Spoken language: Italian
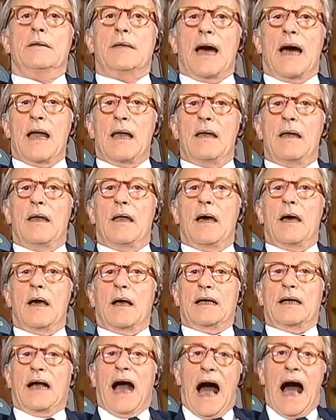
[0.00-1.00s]

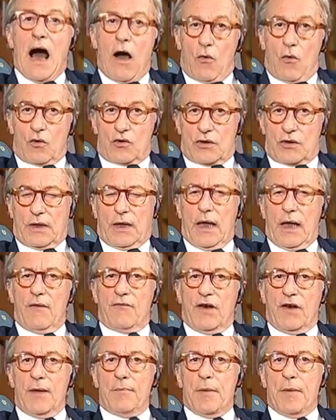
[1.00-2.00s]
dal caos che
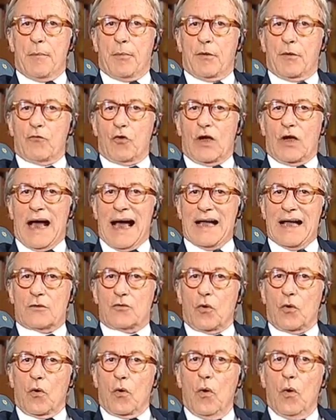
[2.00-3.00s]
avrebbe
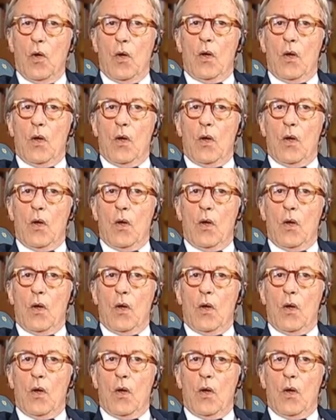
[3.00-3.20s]
provocato